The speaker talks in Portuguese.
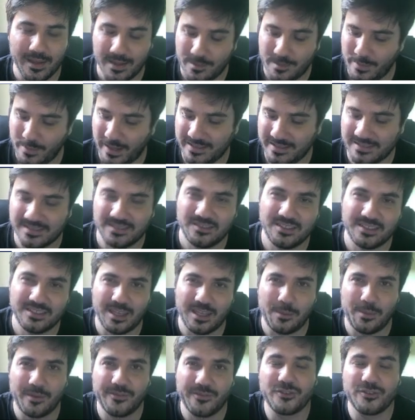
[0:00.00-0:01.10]
Mas diz
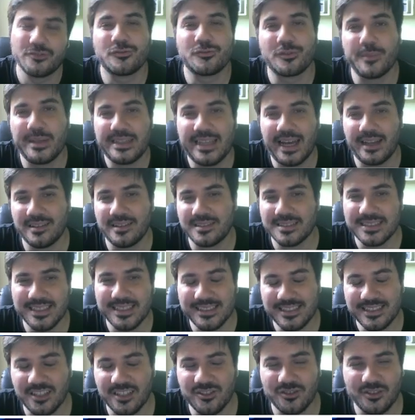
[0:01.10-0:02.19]
aí pra gente nos comentários, o que,
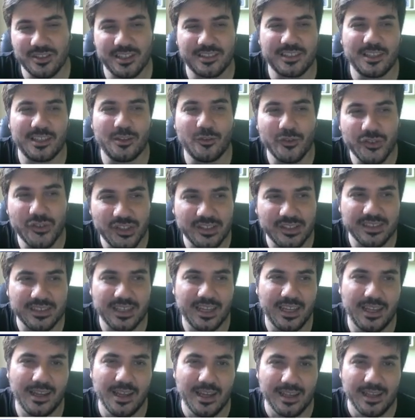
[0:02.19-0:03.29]
que, você achou dessa notícia
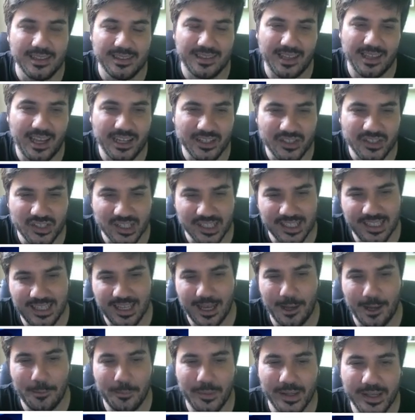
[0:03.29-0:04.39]
aí? Você acha que
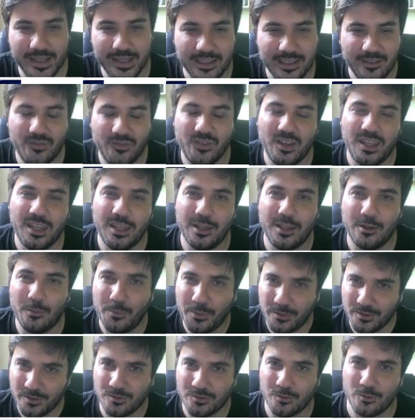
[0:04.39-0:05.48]
a Bang vindo
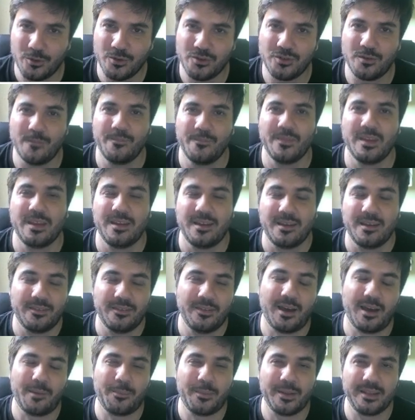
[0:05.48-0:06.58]
pro estúdio
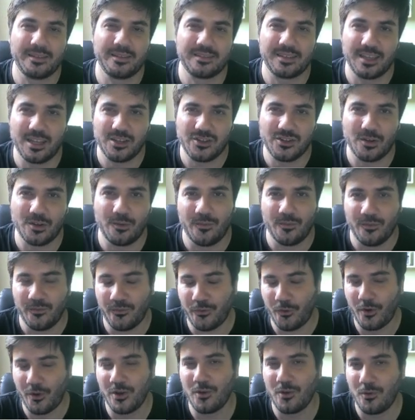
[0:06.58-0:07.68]
da PlayStation
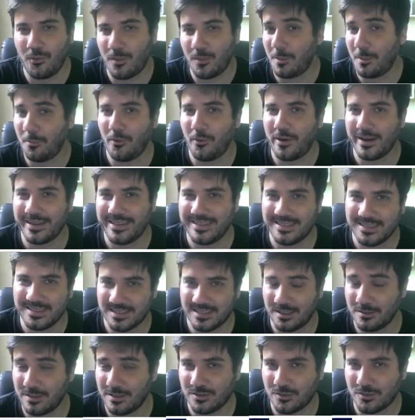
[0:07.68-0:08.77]
foi uma boa
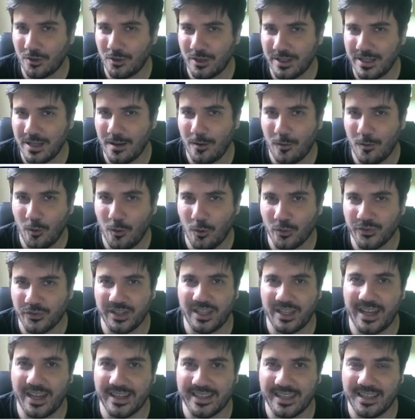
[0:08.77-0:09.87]
aquisição da Sony? Ou
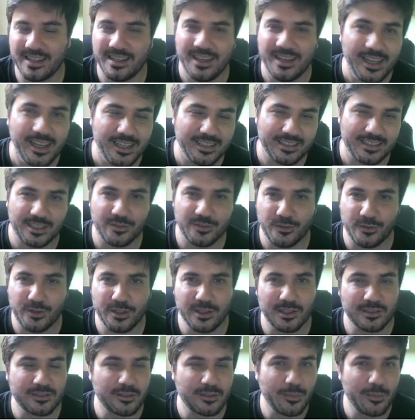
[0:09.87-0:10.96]
será que isso aqui
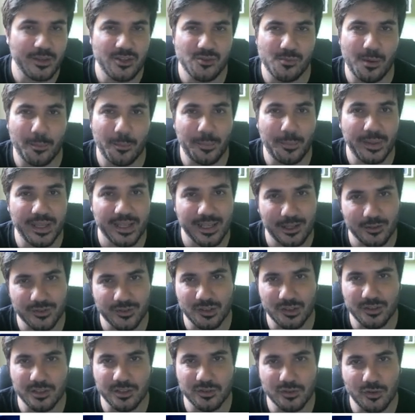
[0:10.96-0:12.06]
foi somente uma
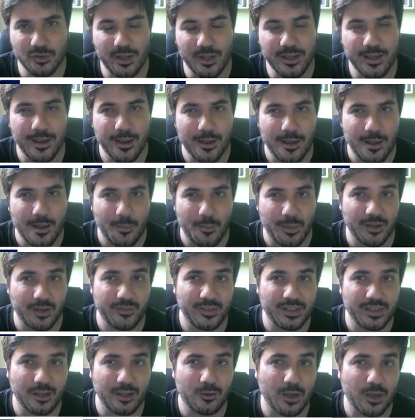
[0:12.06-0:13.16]
precaução da Sony para
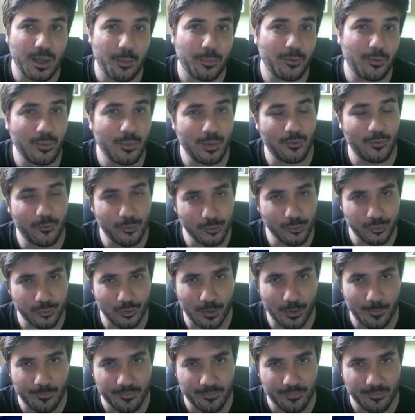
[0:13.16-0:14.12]
evitar qualquer problema no futuro?